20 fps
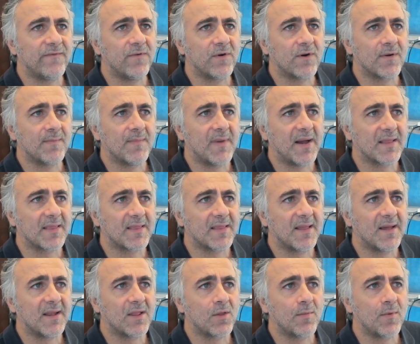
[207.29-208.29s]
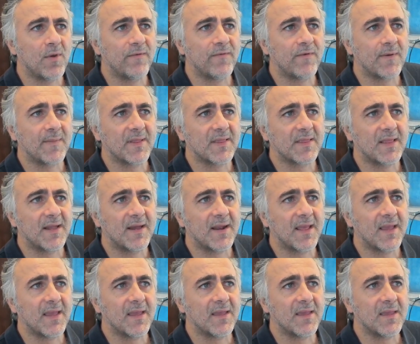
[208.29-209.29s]
formatta, la dobbiamo
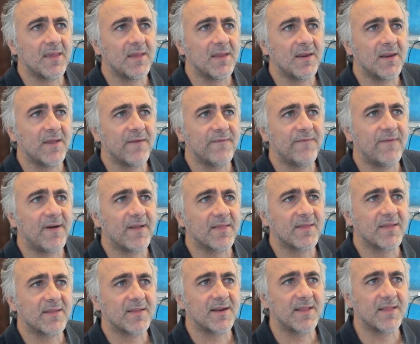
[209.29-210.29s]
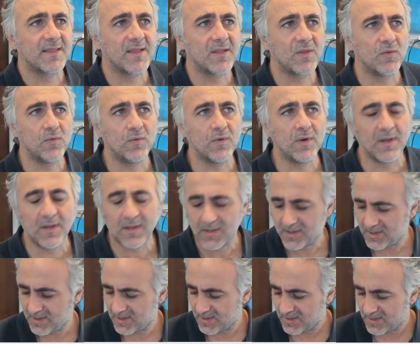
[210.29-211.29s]
formattare in
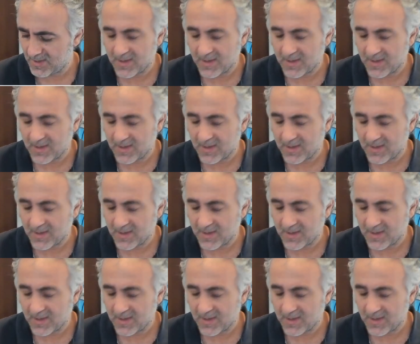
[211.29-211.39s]
FAT32